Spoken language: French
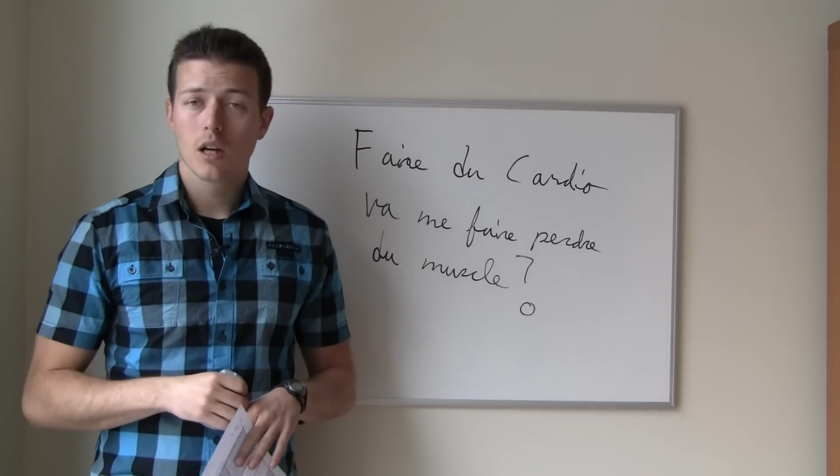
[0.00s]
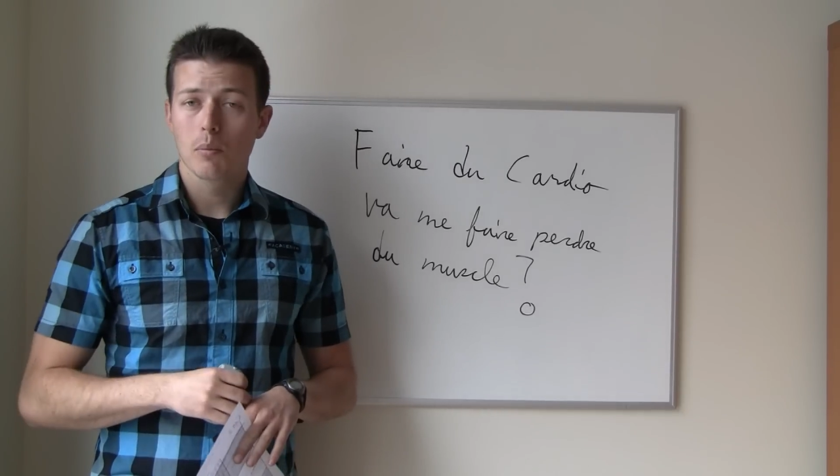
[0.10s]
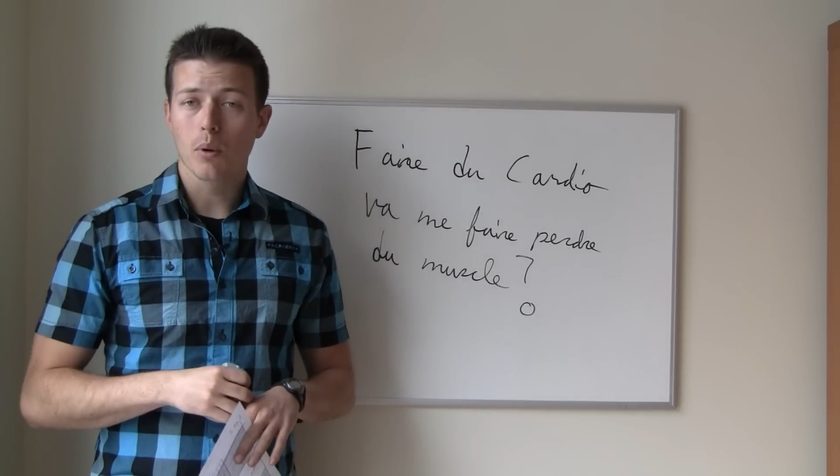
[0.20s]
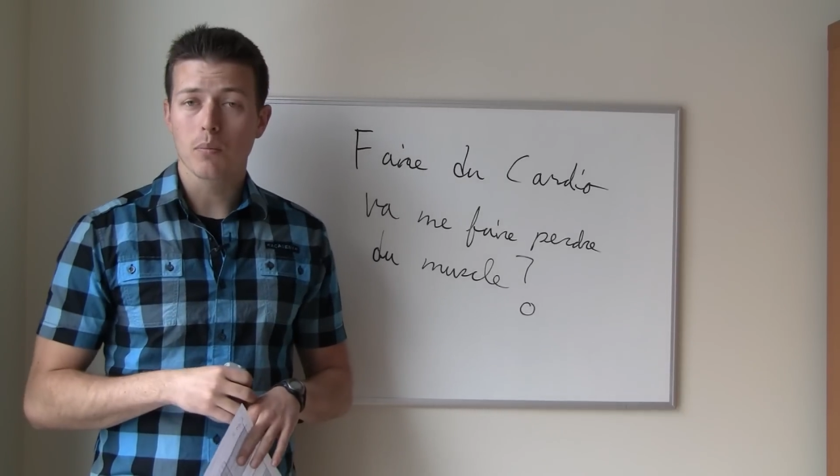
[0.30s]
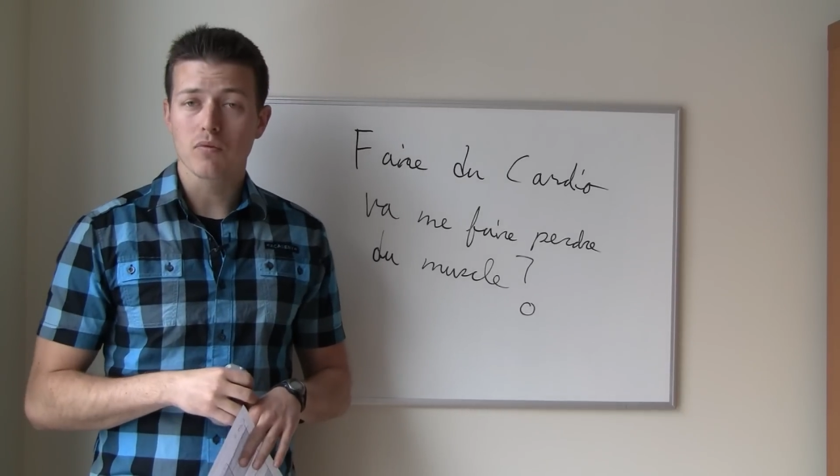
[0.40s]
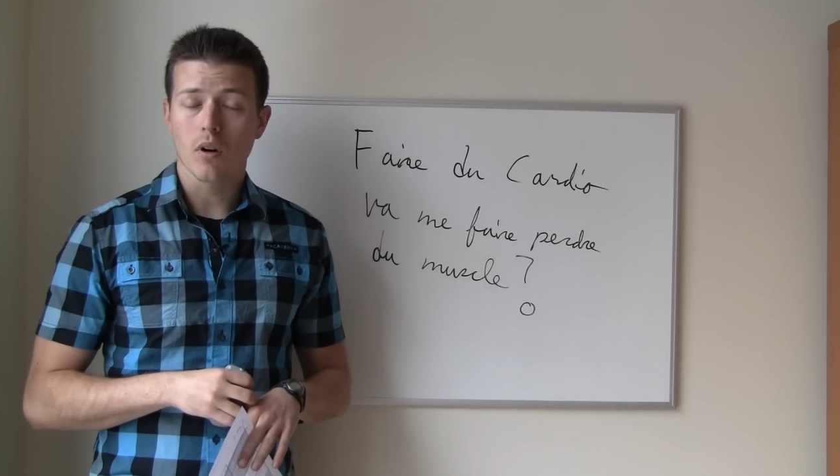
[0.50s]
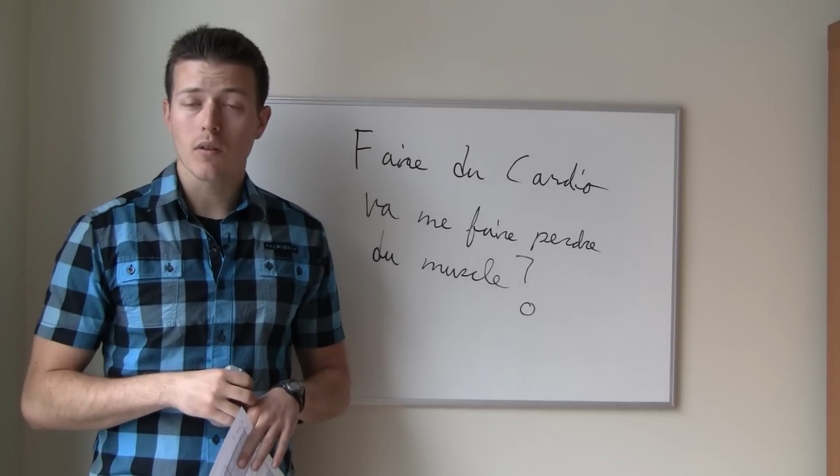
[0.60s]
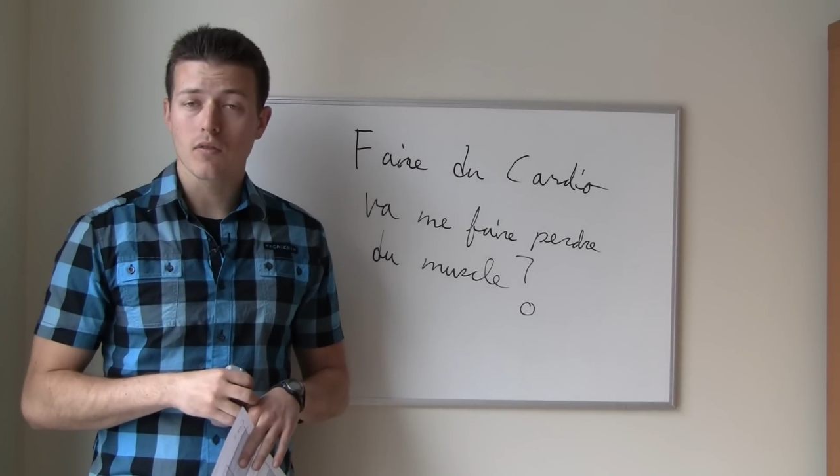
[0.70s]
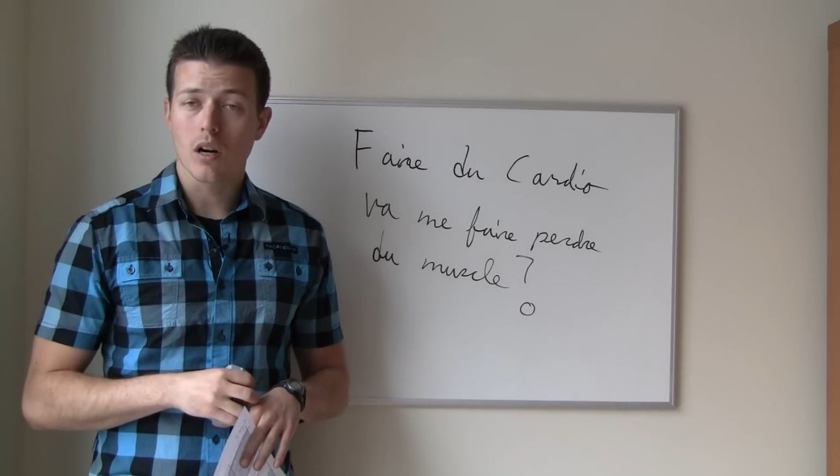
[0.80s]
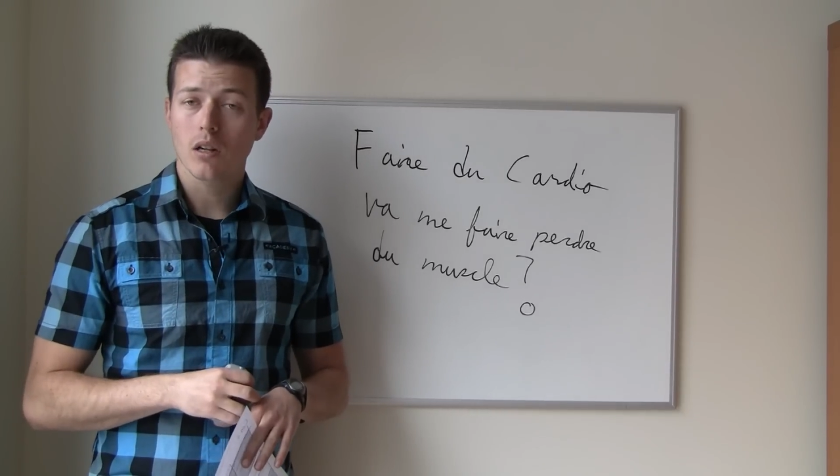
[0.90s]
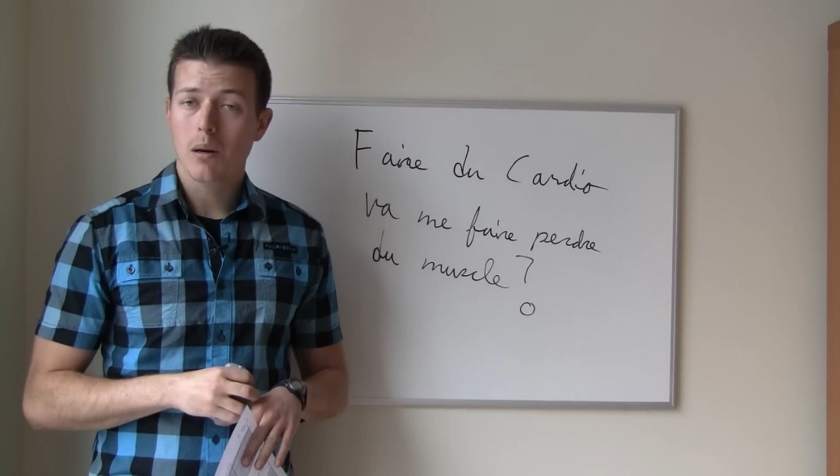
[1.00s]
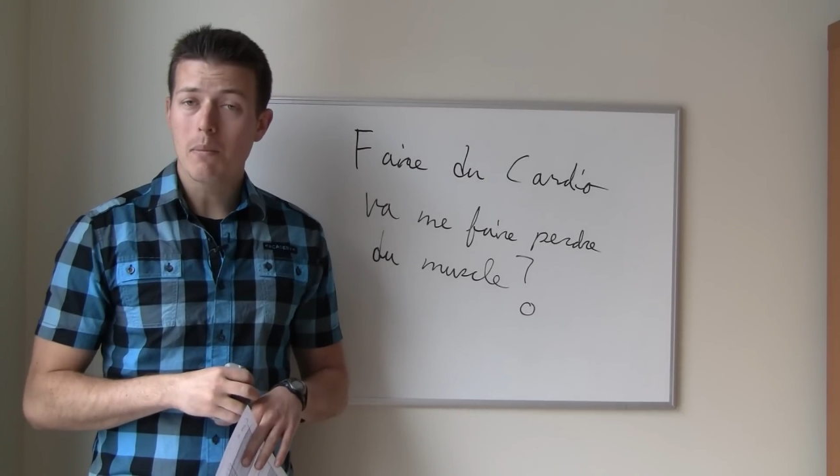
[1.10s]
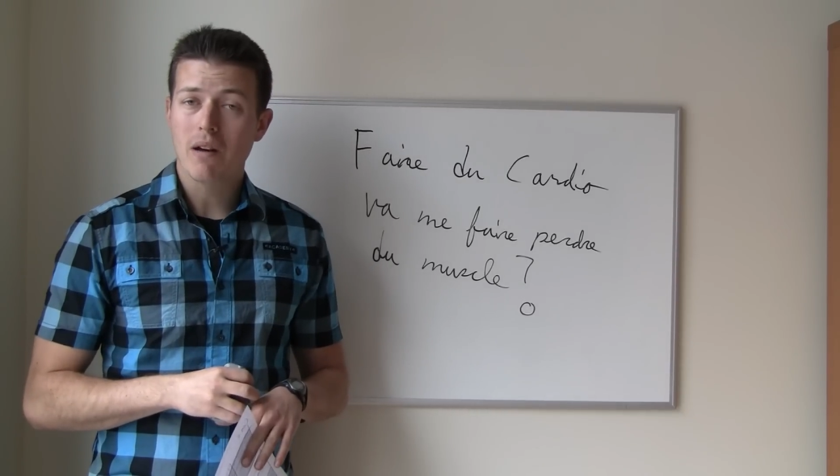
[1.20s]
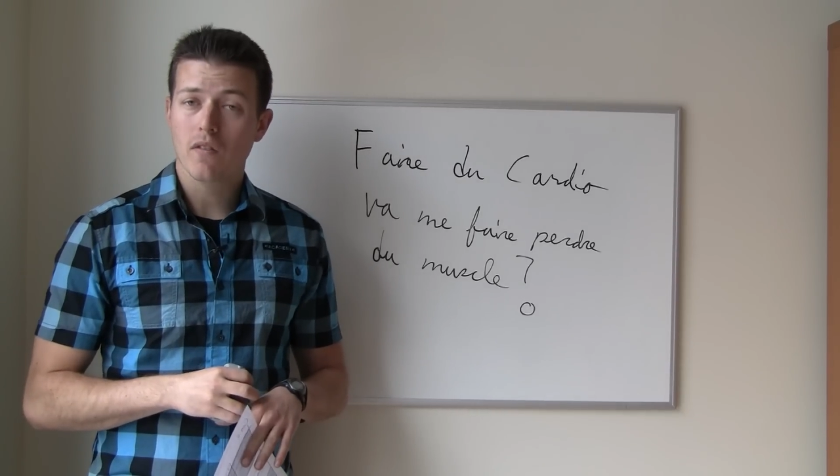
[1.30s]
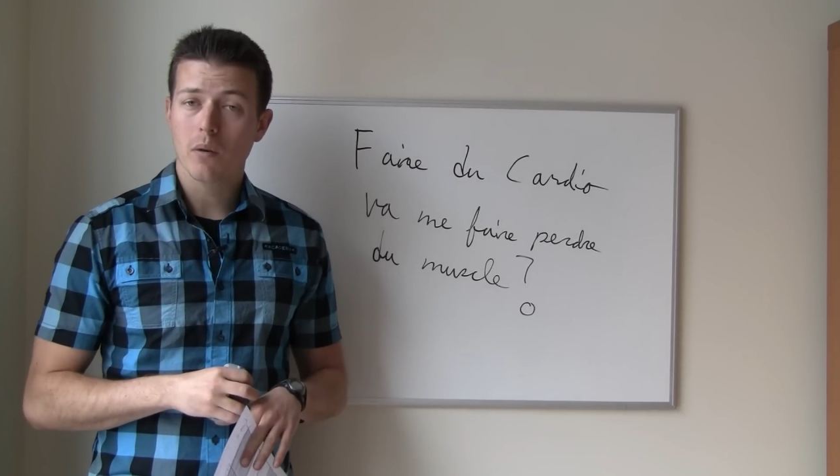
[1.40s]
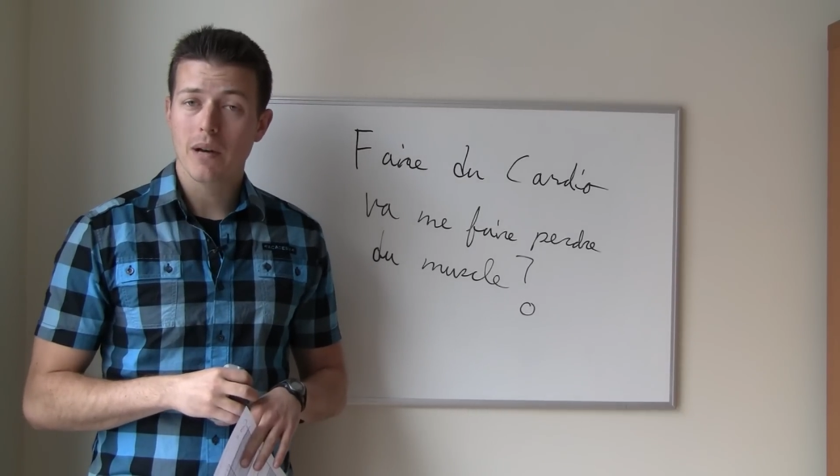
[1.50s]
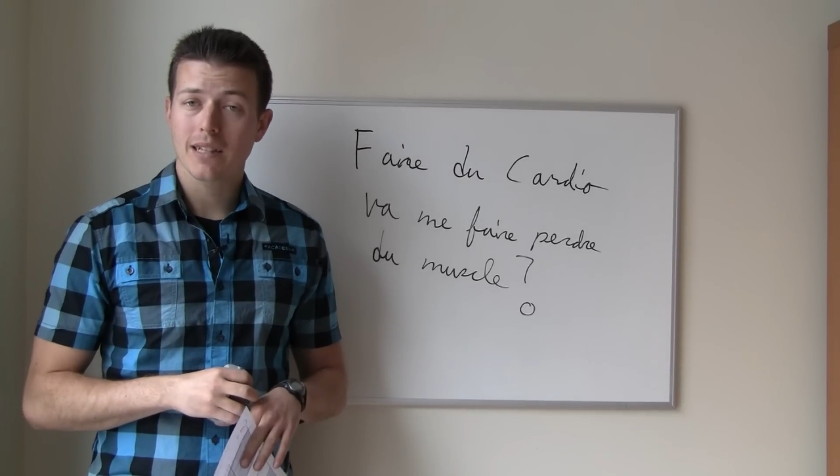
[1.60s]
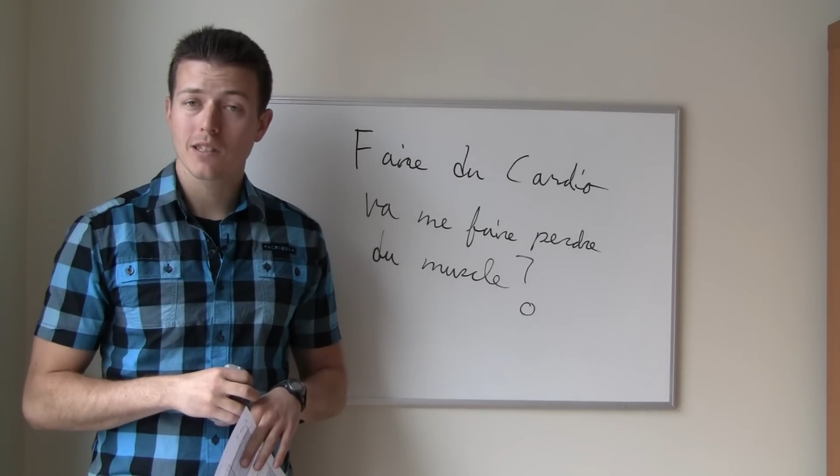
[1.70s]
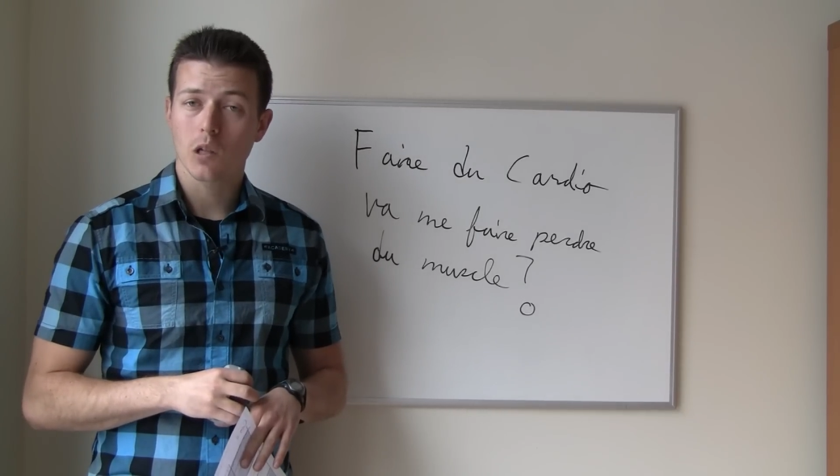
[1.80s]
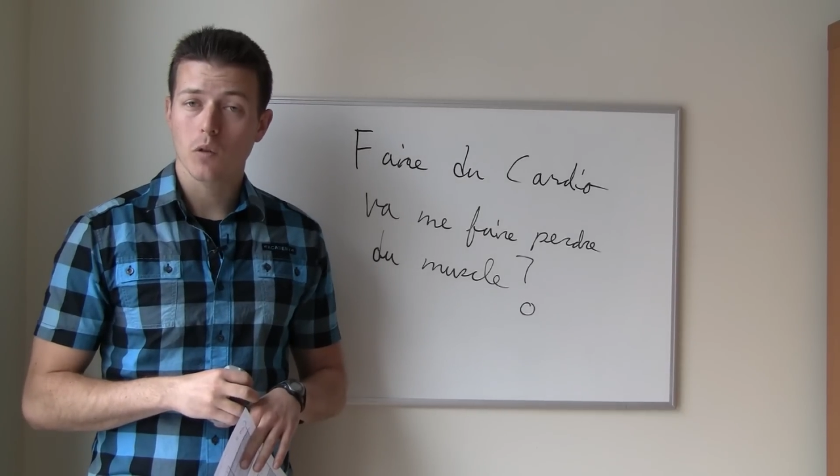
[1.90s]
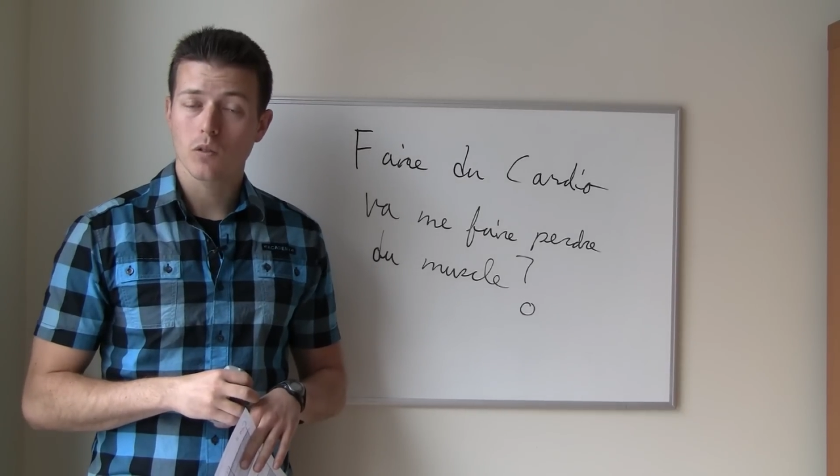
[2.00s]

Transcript: pour pouvoir voir ma formation.